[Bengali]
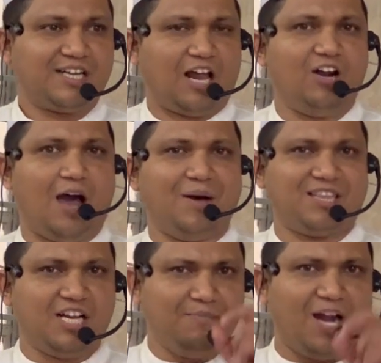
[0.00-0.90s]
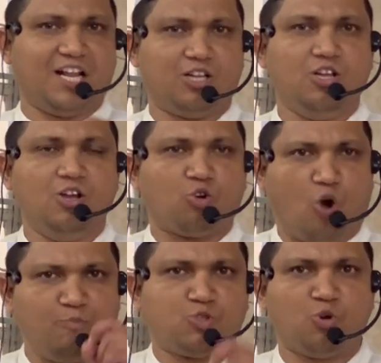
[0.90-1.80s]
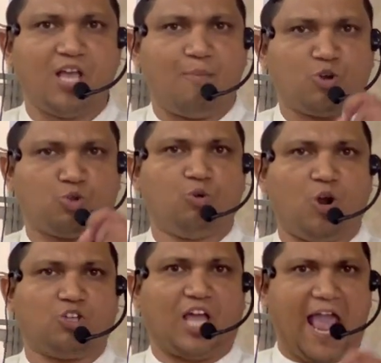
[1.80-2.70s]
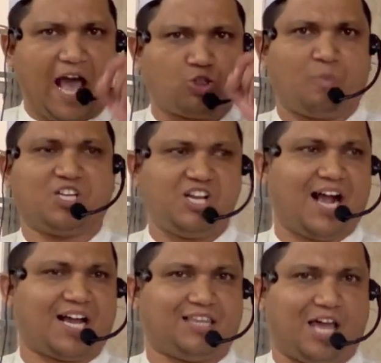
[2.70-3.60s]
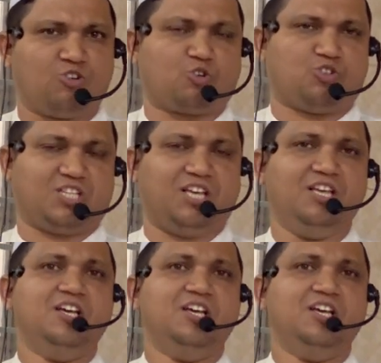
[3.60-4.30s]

কারণ আমাদের ইমানের কমজুরি এবং দুর্বলতা এত বেশি আকার ধারণ করছে